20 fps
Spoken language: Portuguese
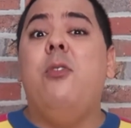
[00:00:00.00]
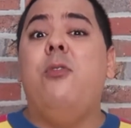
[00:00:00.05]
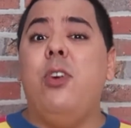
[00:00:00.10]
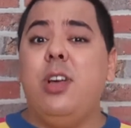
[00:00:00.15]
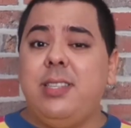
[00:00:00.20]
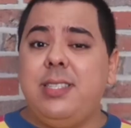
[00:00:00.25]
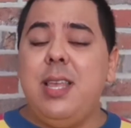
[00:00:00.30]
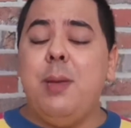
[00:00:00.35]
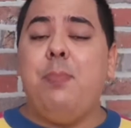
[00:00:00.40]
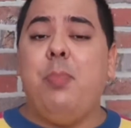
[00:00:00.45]

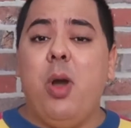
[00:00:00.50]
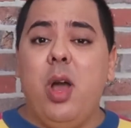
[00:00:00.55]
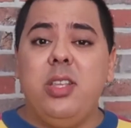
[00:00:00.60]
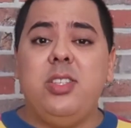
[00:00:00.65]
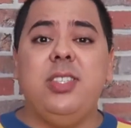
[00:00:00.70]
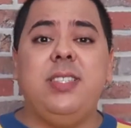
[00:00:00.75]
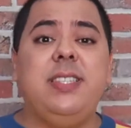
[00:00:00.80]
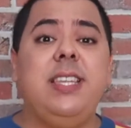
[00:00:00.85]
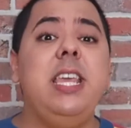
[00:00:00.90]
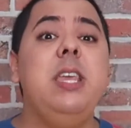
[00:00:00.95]
Você
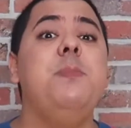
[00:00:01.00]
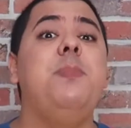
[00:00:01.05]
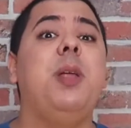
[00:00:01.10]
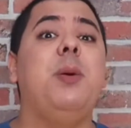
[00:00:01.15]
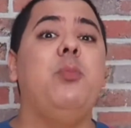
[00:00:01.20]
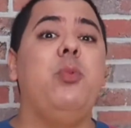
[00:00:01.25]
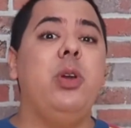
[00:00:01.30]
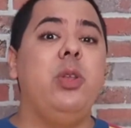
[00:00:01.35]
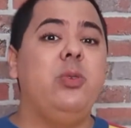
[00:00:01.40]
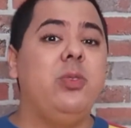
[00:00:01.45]
pode sim ir
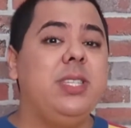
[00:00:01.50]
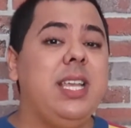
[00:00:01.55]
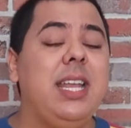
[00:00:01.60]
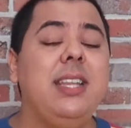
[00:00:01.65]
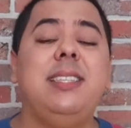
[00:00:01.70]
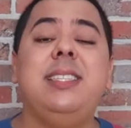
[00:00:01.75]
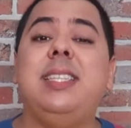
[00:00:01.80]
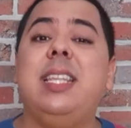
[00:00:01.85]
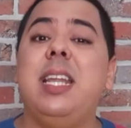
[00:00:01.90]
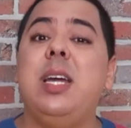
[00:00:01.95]
para Buenos
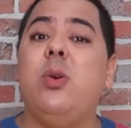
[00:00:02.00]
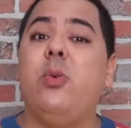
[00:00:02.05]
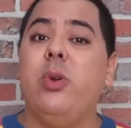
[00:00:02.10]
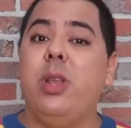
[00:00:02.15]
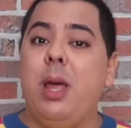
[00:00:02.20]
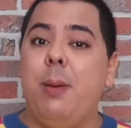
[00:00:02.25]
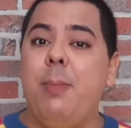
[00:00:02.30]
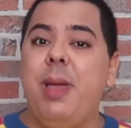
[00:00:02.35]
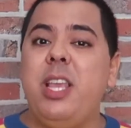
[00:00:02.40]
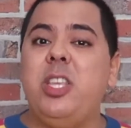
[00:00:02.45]
Aires
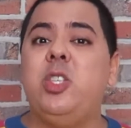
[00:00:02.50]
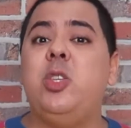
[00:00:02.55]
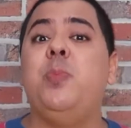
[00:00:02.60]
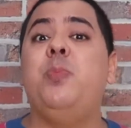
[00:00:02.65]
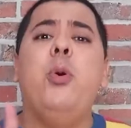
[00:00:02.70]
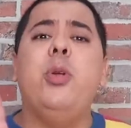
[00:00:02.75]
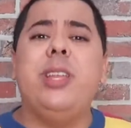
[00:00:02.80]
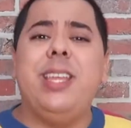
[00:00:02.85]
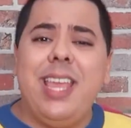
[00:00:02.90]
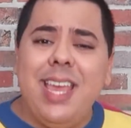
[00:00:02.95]
tranquilamente,
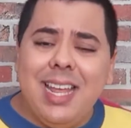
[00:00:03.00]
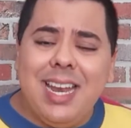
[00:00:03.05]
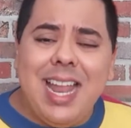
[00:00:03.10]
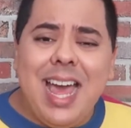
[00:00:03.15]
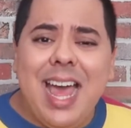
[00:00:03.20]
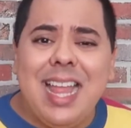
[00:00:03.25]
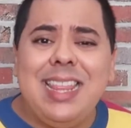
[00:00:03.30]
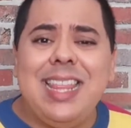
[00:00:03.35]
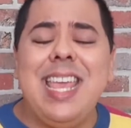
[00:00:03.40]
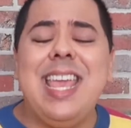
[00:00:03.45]
porque
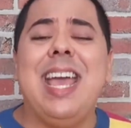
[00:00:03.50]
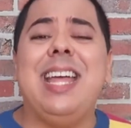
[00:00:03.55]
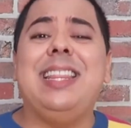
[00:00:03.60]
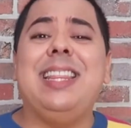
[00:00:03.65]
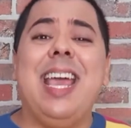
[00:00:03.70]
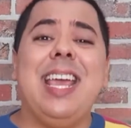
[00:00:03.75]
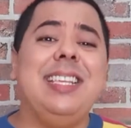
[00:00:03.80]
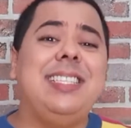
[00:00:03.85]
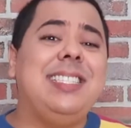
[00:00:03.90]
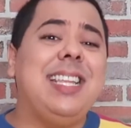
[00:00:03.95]
lá tem até